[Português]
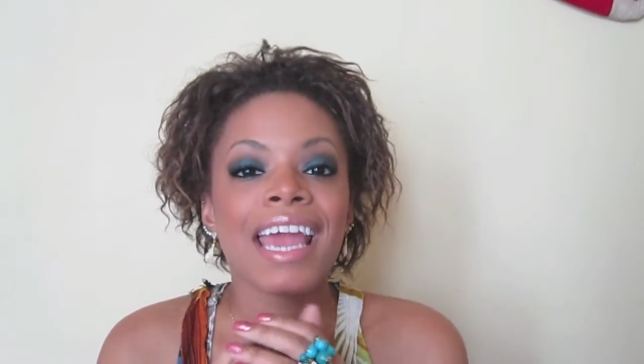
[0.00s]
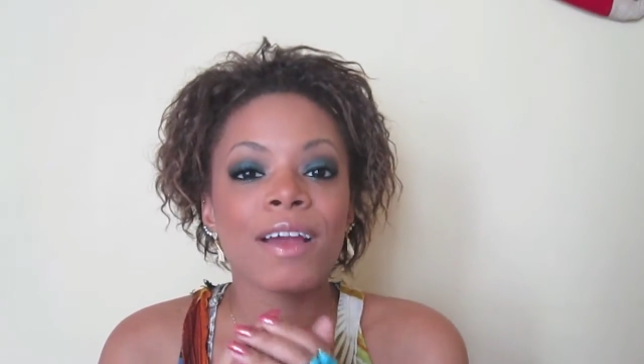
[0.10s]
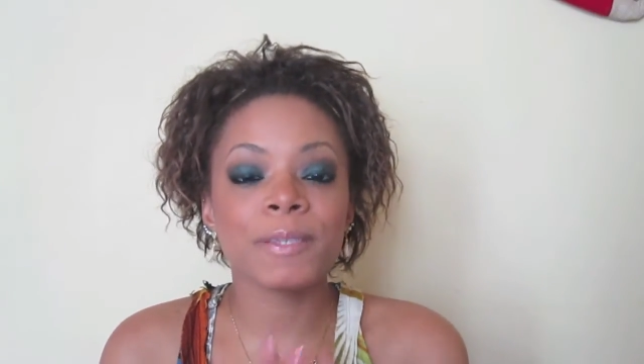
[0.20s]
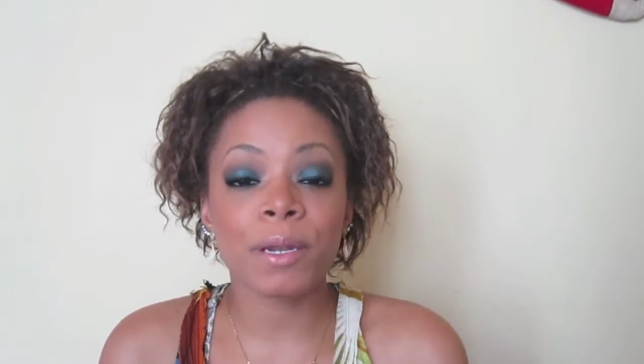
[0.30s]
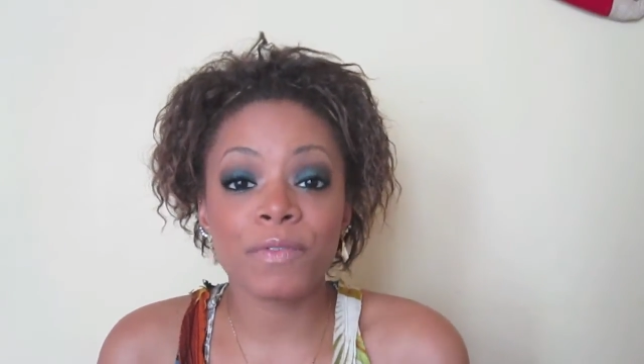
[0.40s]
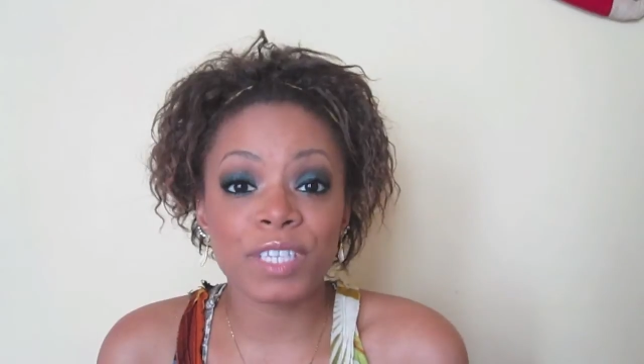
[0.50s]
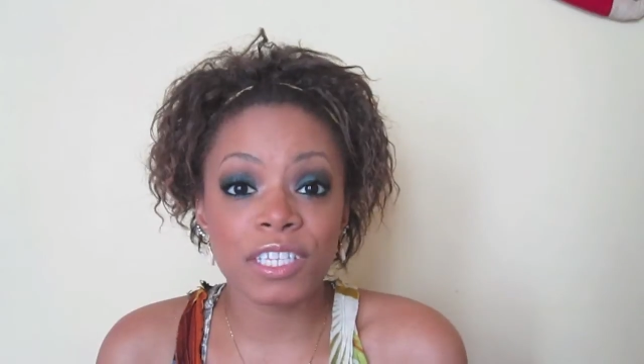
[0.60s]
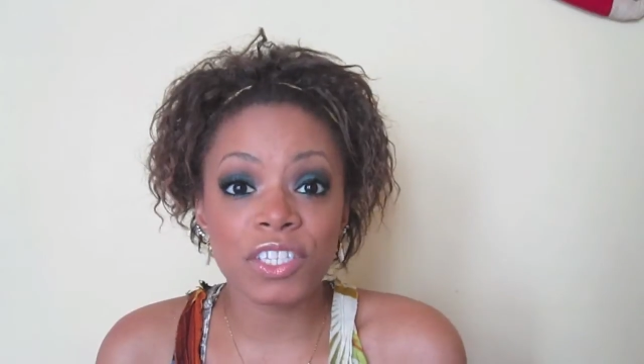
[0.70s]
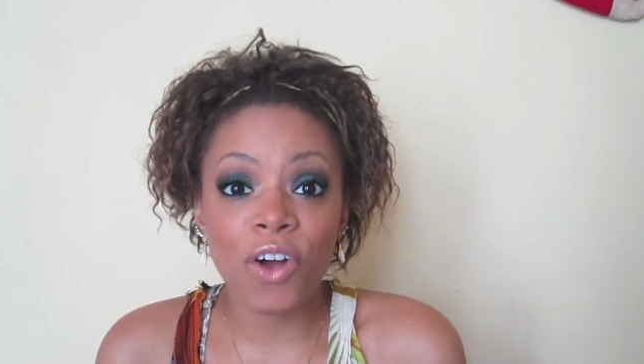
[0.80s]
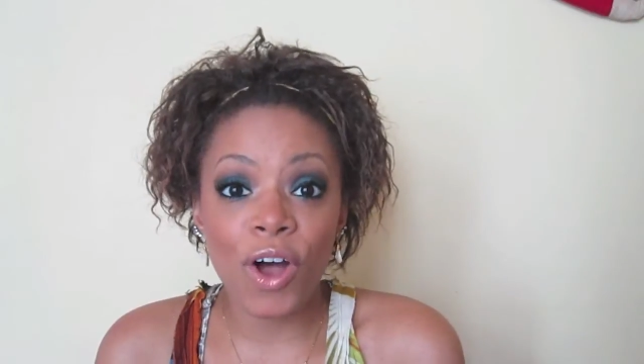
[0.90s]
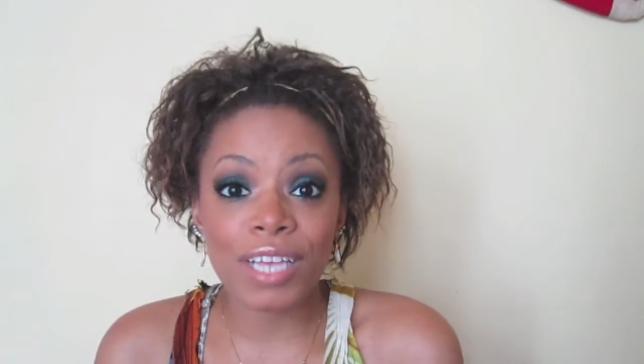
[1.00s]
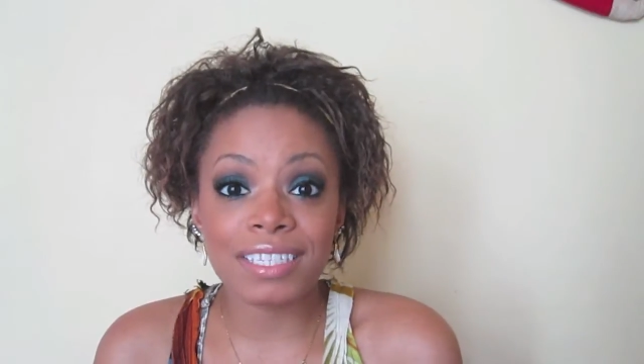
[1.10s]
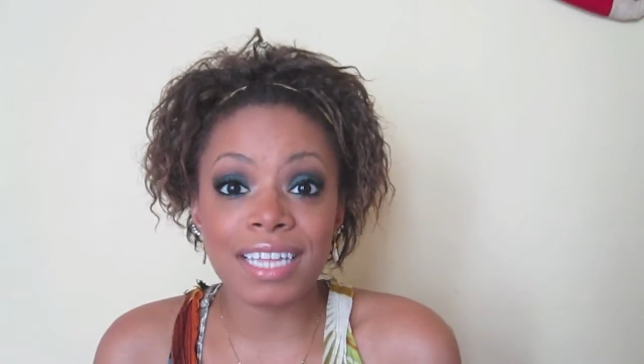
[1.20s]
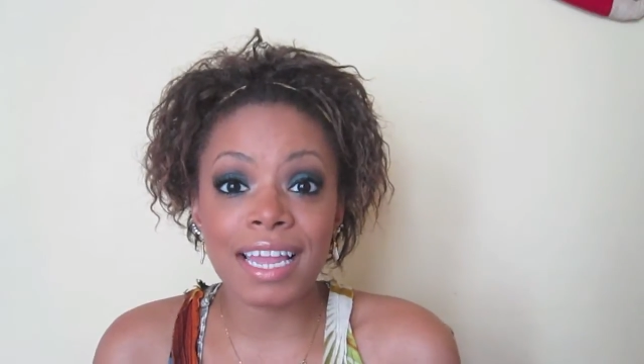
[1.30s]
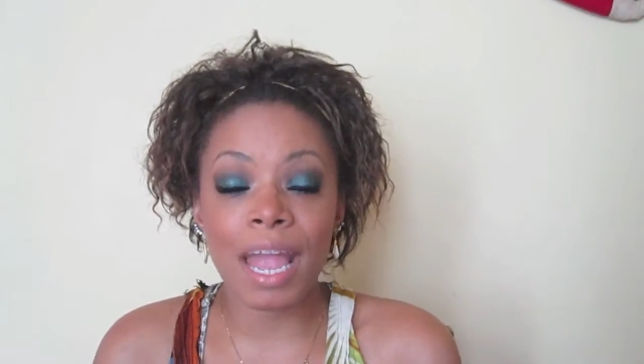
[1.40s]
Eu espero que vocês
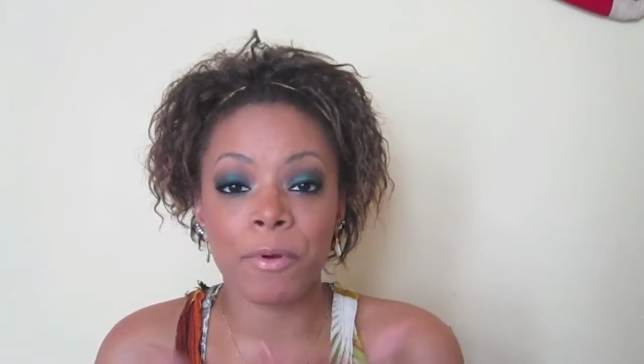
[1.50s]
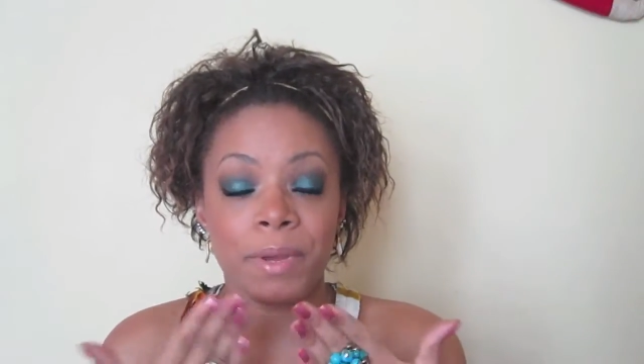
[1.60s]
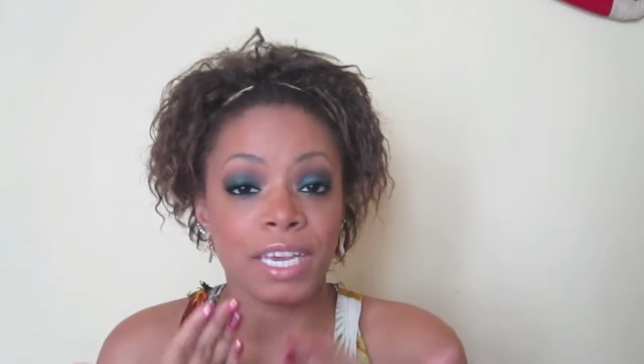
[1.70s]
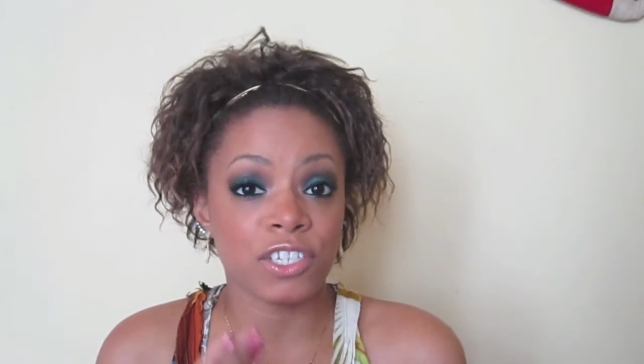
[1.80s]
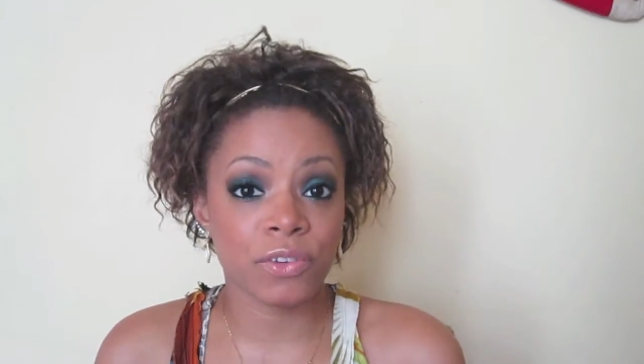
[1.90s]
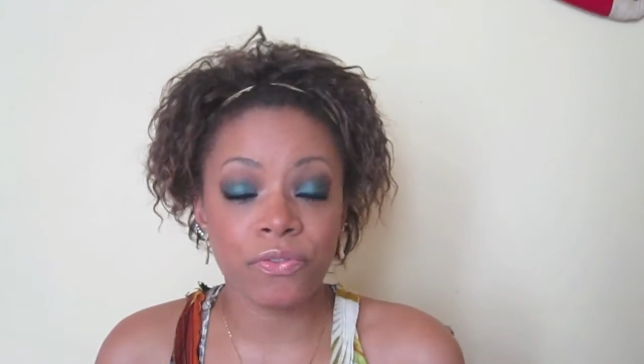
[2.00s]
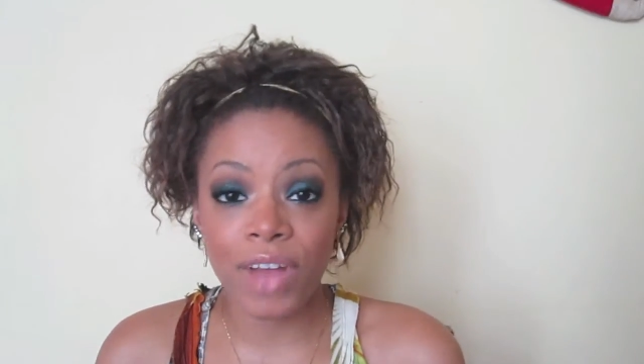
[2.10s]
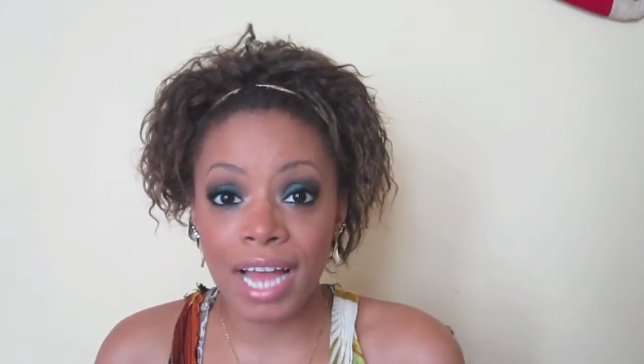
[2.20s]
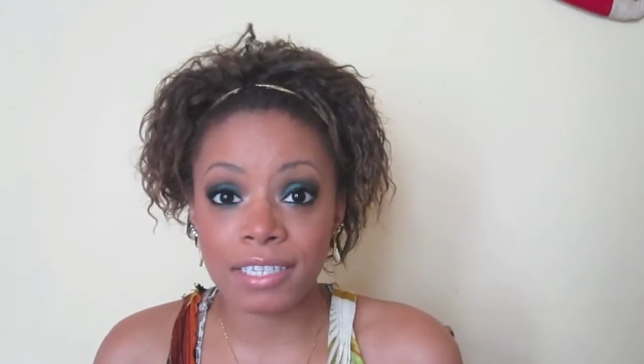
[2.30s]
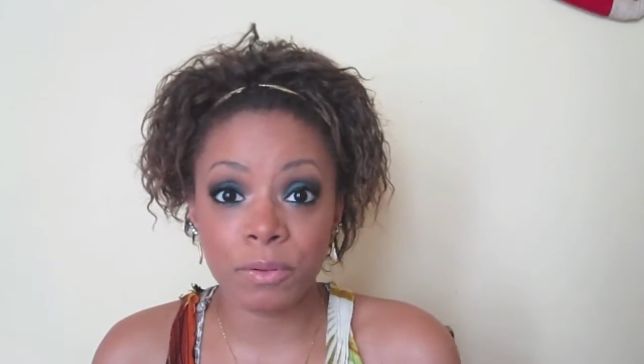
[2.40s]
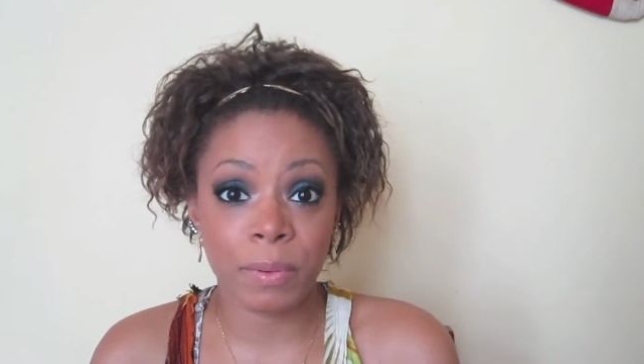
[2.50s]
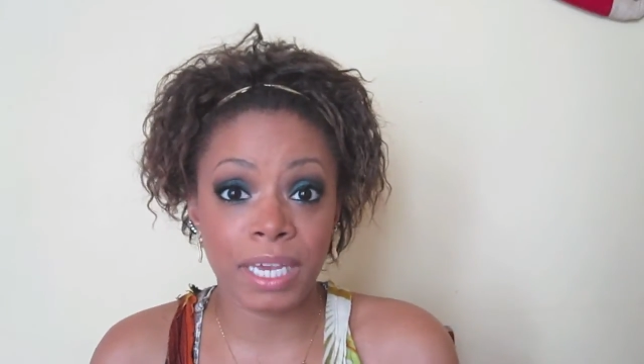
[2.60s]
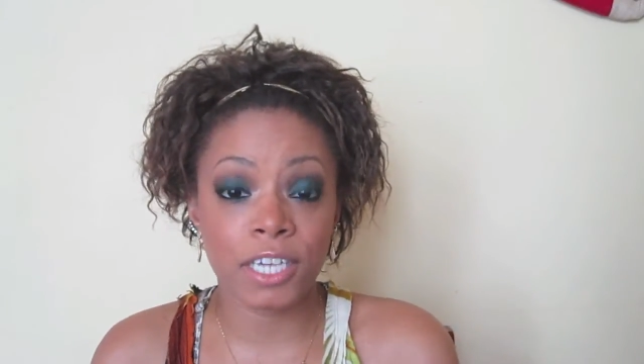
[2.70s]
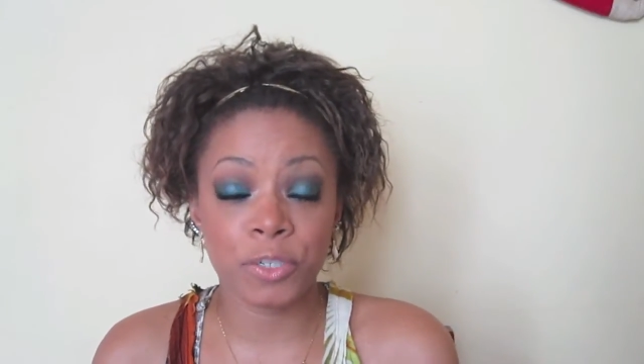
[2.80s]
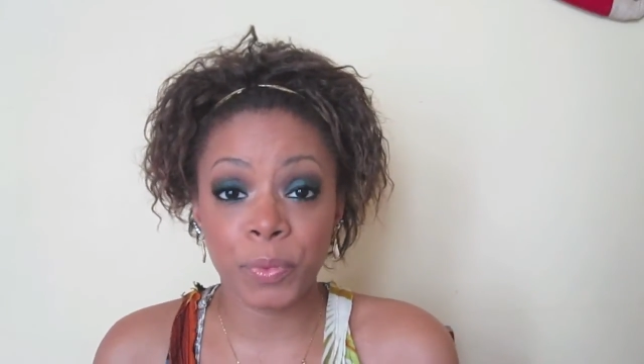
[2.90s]
gostem. É uma maquiagem fácil, uma
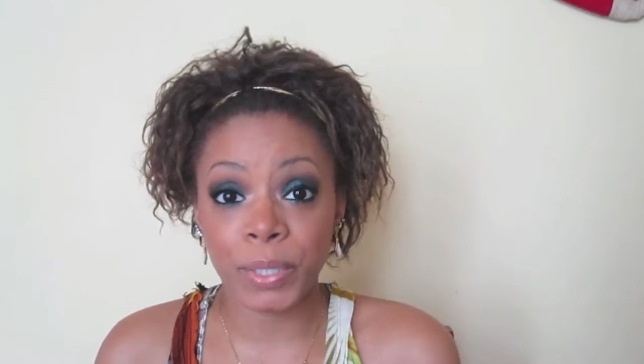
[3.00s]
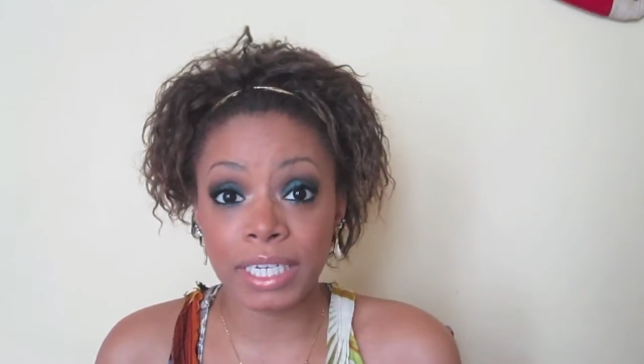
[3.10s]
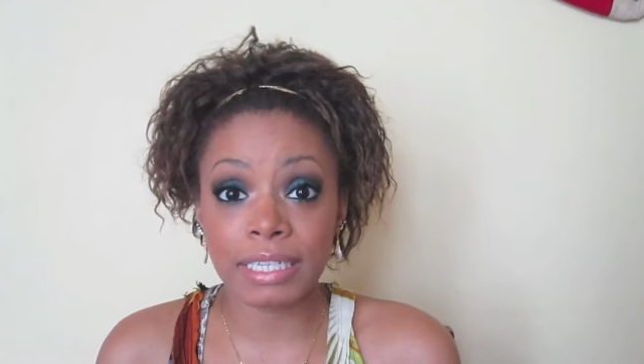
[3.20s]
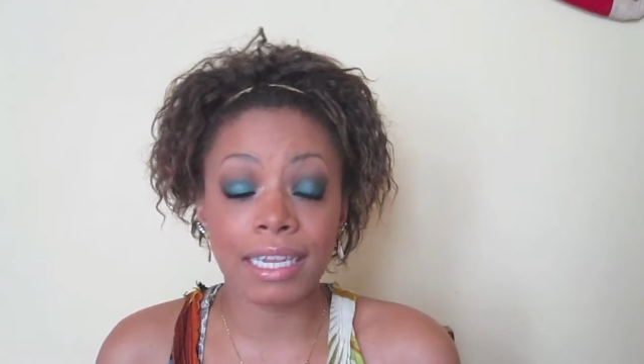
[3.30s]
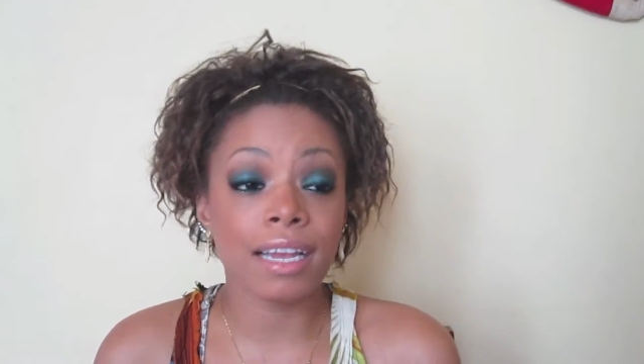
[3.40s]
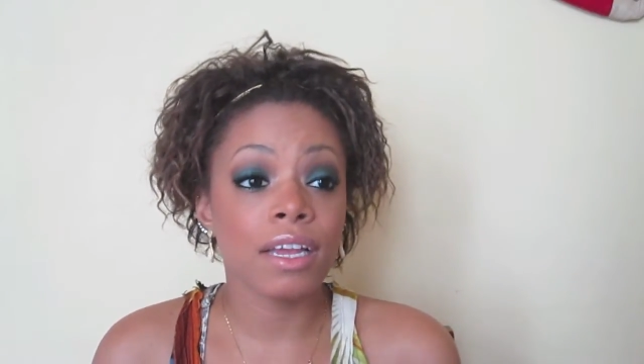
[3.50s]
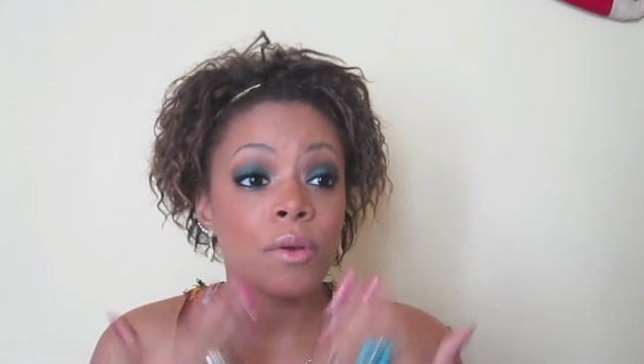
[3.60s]
maquiagem bonita,